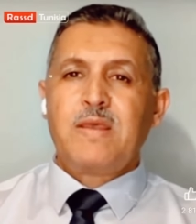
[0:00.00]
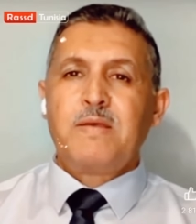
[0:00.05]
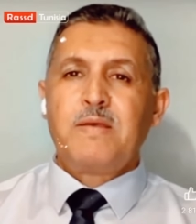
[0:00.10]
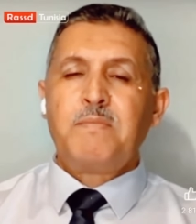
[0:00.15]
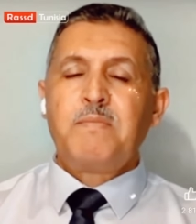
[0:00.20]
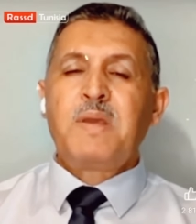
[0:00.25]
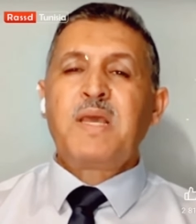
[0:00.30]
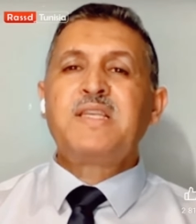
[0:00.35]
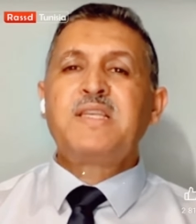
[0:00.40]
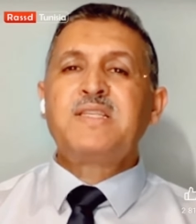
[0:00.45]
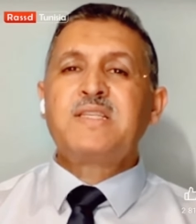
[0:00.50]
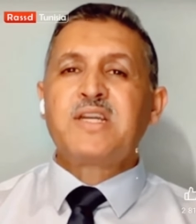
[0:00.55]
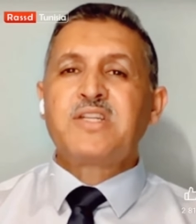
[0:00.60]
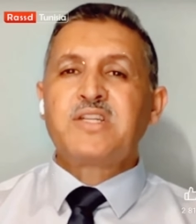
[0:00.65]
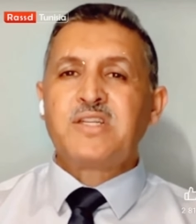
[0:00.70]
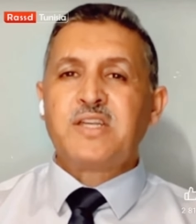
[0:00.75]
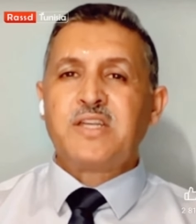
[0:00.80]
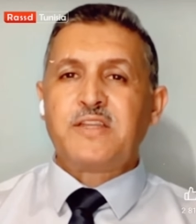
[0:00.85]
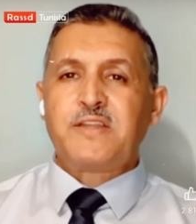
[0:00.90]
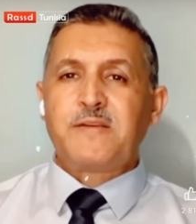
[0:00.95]
باختصار
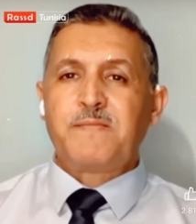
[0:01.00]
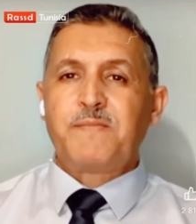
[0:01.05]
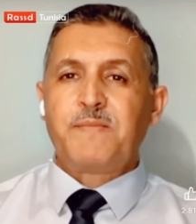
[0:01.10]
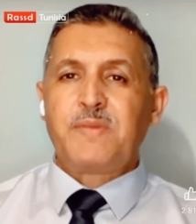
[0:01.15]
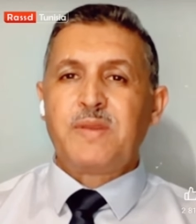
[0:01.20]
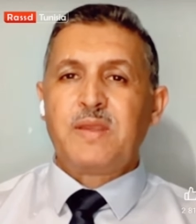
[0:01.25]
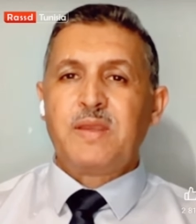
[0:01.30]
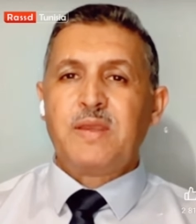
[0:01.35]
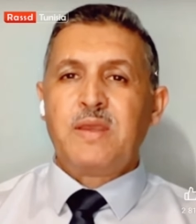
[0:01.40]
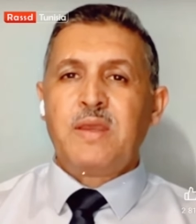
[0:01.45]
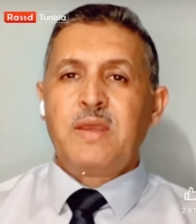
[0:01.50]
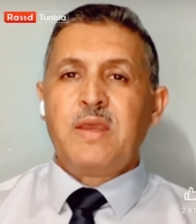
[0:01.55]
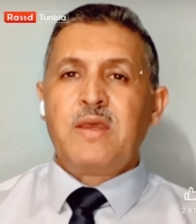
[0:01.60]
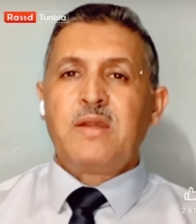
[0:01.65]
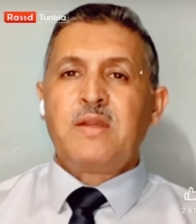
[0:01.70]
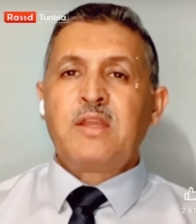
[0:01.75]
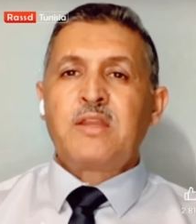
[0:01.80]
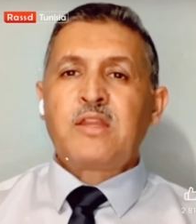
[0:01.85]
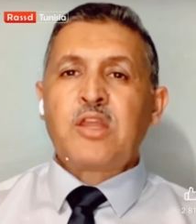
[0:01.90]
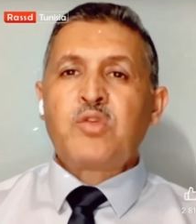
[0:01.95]
شديد
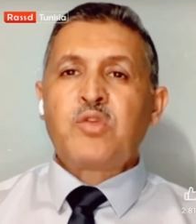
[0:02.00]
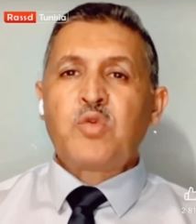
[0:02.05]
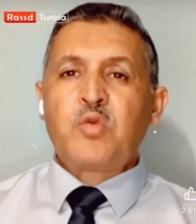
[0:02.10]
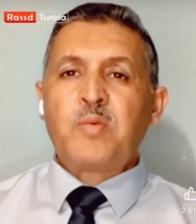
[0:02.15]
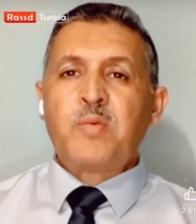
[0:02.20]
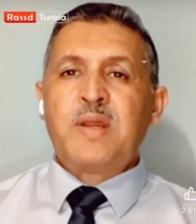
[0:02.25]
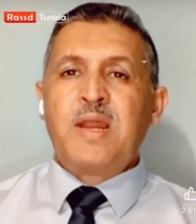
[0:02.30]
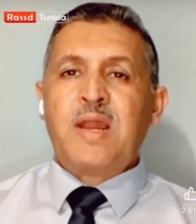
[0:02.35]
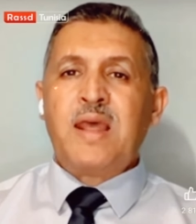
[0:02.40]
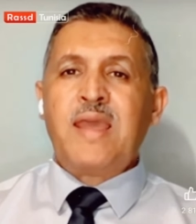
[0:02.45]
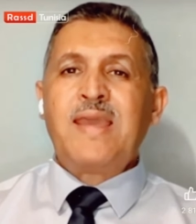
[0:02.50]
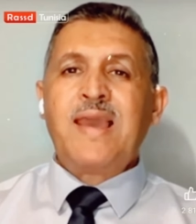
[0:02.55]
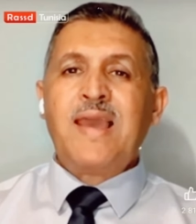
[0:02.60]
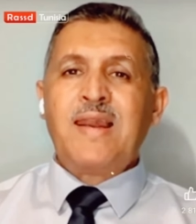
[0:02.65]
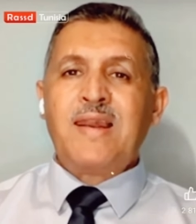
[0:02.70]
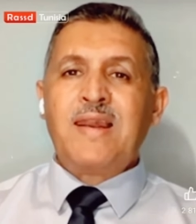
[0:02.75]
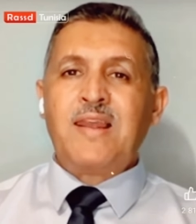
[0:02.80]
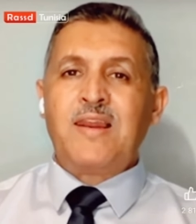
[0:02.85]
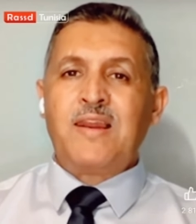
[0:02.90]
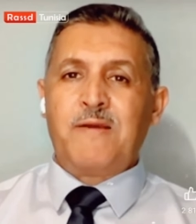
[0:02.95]
ننتظر من الهيئة
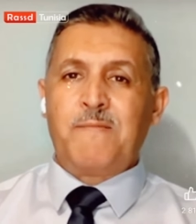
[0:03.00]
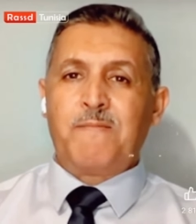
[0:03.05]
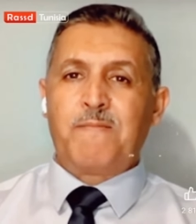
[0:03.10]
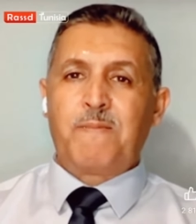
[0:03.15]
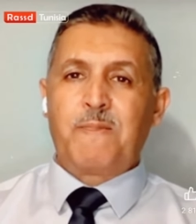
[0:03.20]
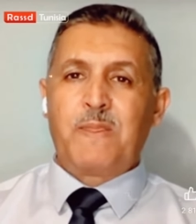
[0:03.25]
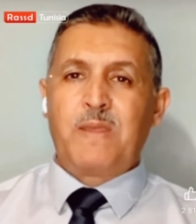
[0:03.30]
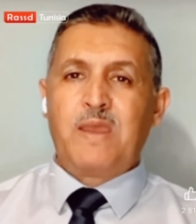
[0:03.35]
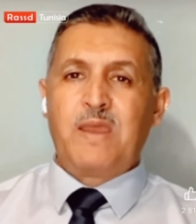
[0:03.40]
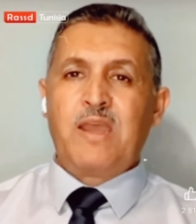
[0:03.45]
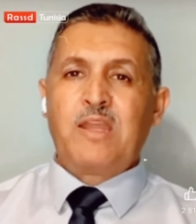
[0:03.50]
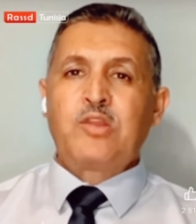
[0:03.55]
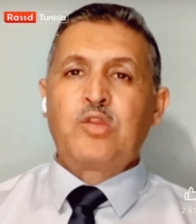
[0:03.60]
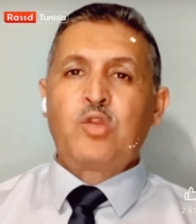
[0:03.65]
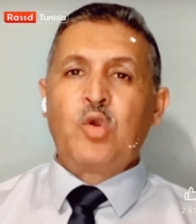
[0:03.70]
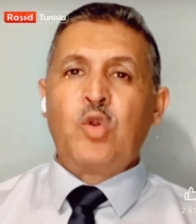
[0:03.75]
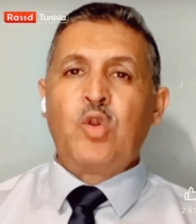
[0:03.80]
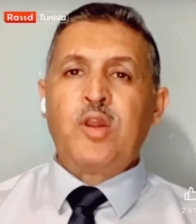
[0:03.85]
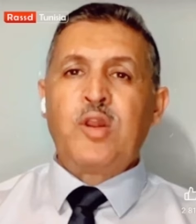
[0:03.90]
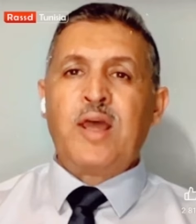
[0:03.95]
الليلة أن
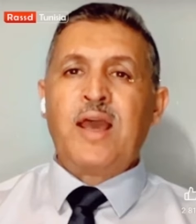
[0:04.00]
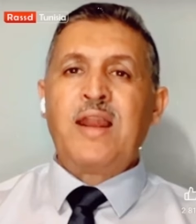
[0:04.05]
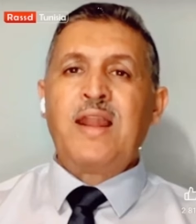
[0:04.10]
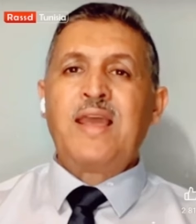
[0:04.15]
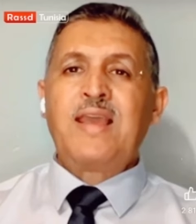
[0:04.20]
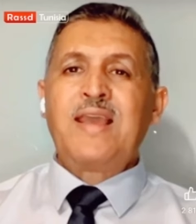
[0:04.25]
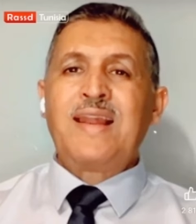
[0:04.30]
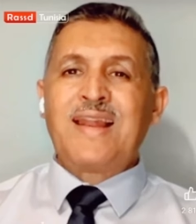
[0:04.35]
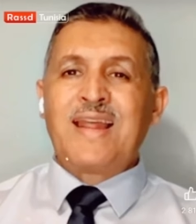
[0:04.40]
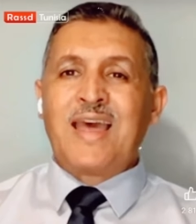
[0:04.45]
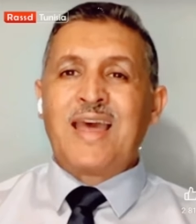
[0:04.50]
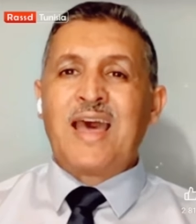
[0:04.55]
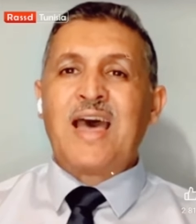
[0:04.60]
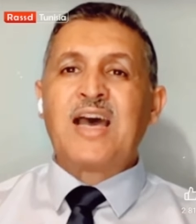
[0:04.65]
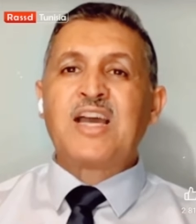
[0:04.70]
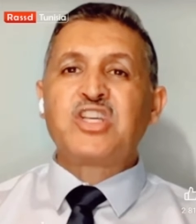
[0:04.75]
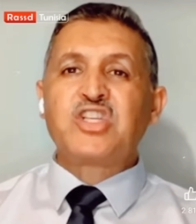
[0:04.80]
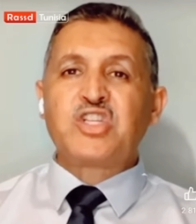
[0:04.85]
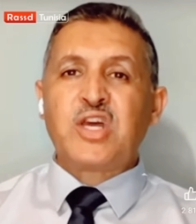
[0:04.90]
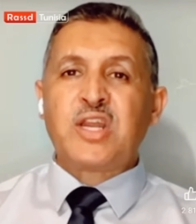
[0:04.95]
تعلن على
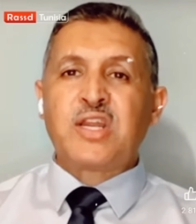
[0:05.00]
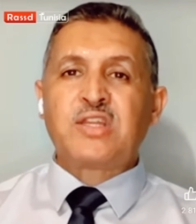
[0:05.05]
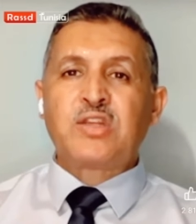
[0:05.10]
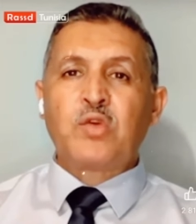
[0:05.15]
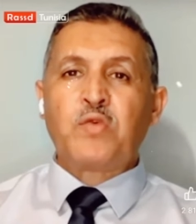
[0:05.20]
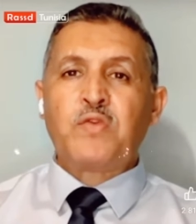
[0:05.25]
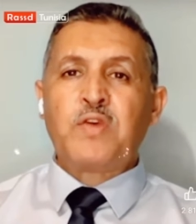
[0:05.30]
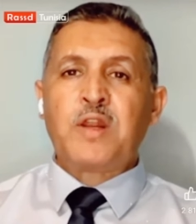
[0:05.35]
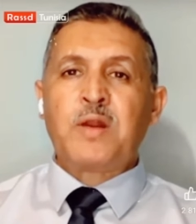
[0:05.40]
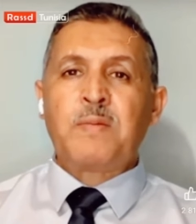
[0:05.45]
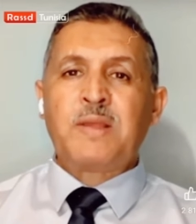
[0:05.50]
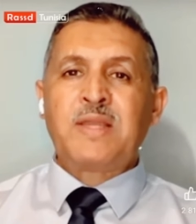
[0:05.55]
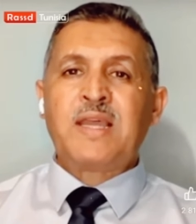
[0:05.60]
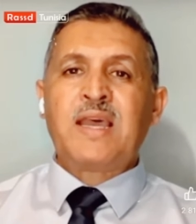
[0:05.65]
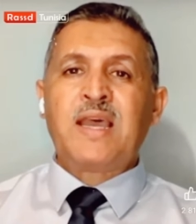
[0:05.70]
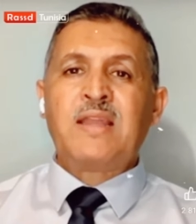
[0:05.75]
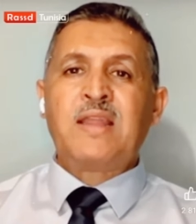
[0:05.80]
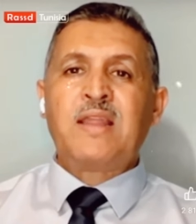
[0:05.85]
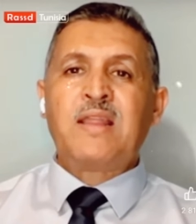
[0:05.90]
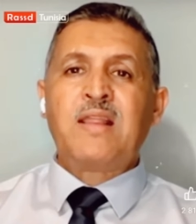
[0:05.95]
إلغاء شرط توفير
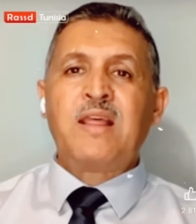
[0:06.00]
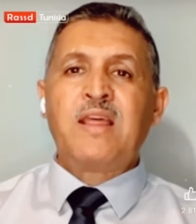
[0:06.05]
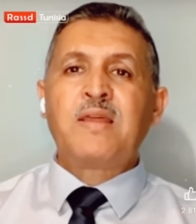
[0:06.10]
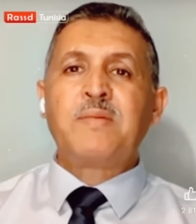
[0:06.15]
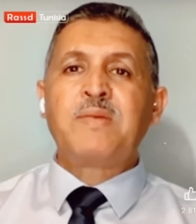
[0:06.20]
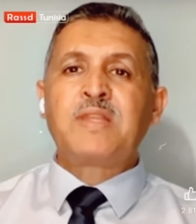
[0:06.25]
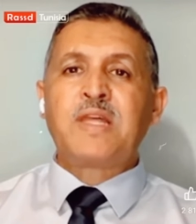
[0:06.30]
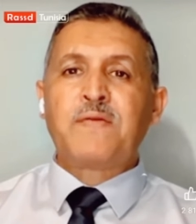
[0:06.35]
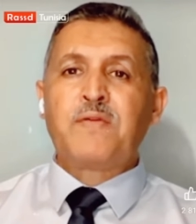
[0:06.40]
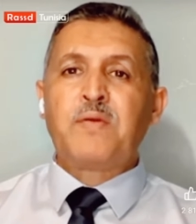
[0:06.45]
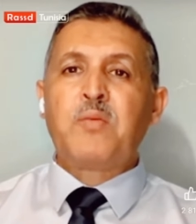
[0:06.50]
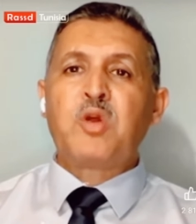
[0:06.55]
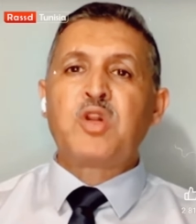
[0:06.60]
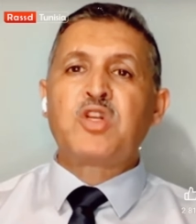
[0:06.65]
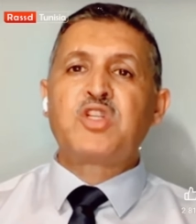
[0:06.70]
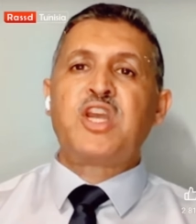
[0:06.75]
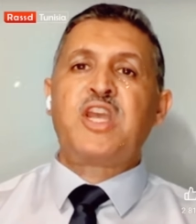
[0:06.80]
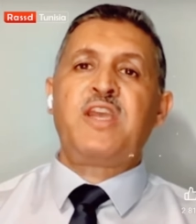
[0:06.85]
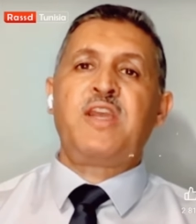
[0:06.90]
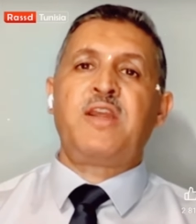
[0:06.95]
البطاقة عدد ثلاثة من طرف
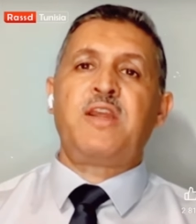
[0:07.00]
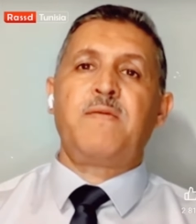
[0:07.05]
المرشحين